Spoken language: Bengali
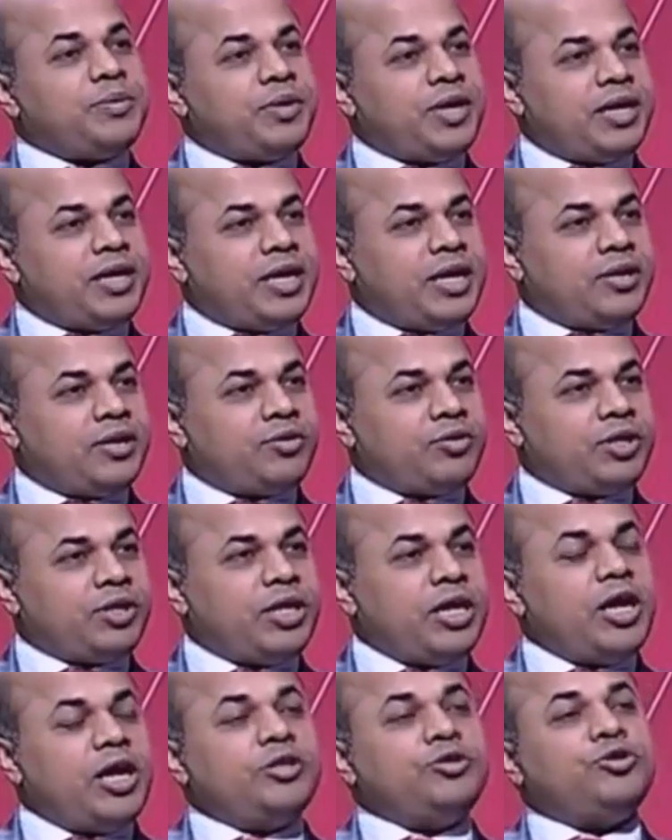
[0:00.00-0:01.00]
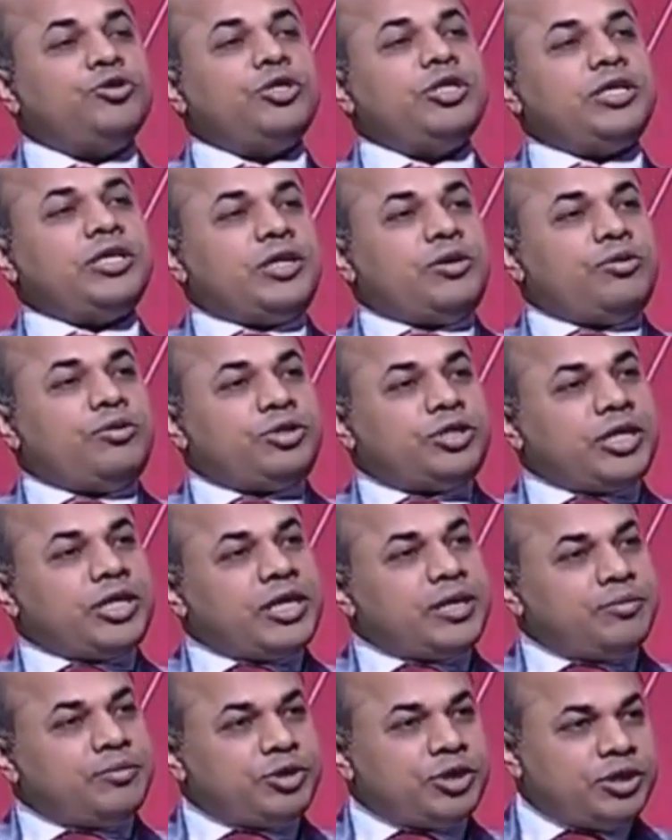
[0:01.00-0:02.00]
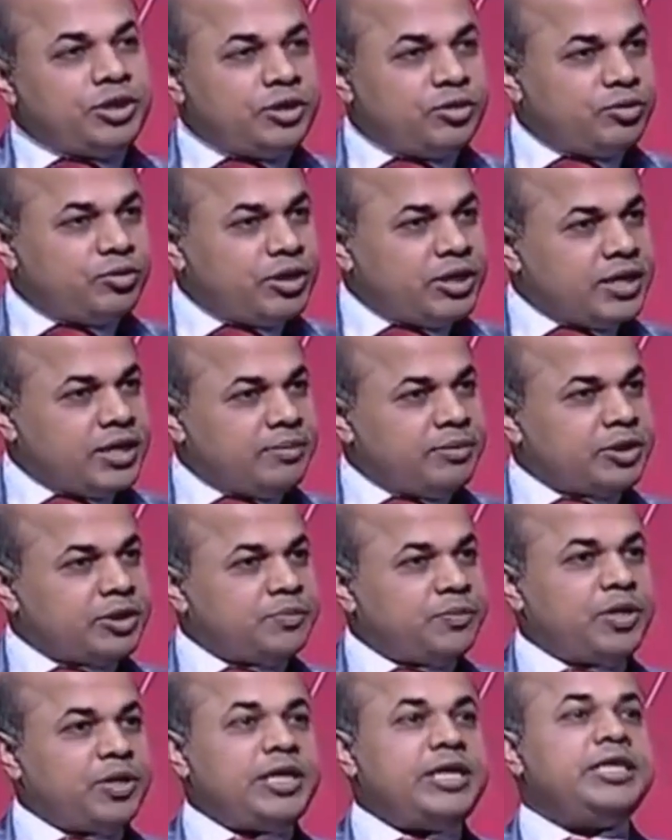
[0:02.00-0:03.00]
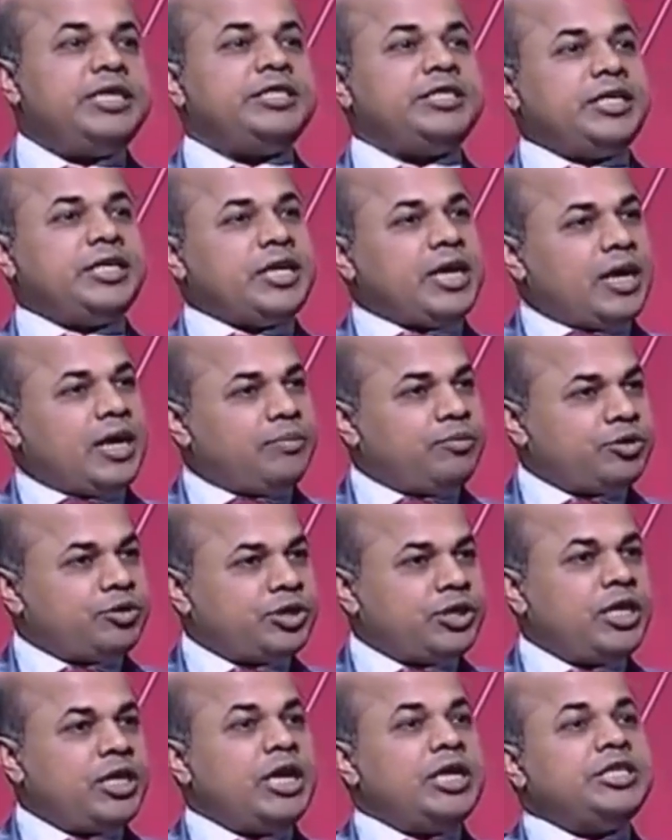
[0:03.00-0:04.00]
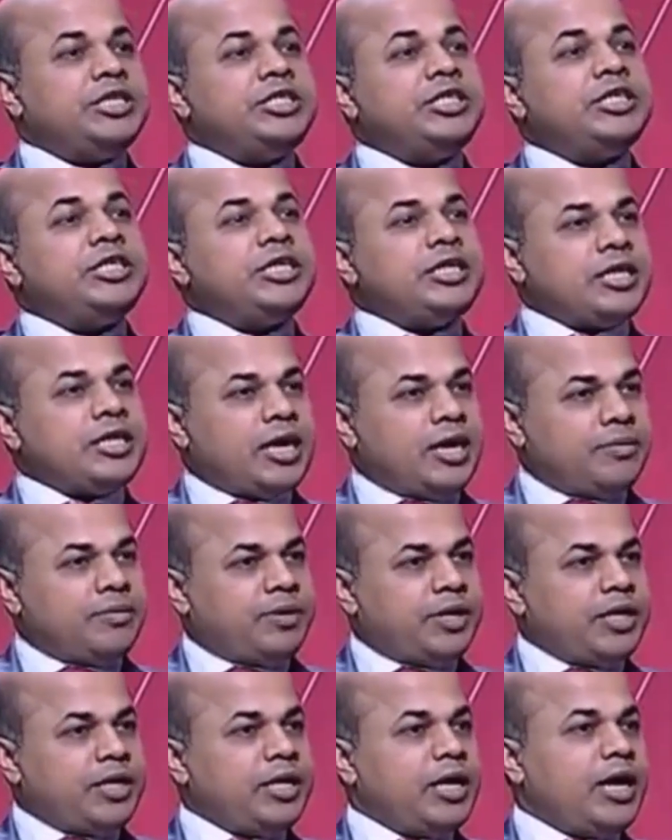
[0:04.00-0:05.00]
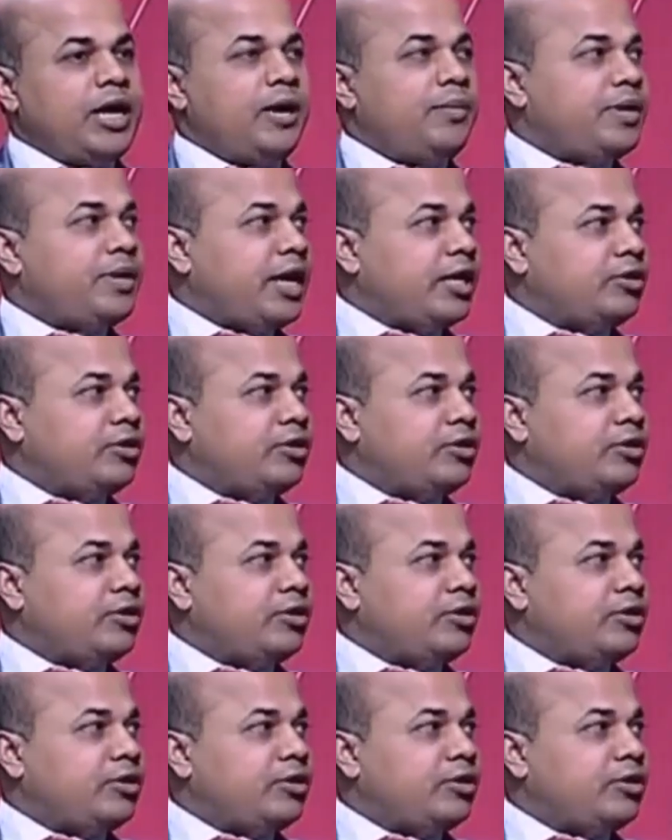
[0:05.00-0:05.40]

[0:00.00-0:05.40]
ব্যবহার না করে যদি কেউ চেয়ারে বসে দীর্ঘদিন নামাজ পড়ে নিচে না বসে সিঁড়ি না পায় এবং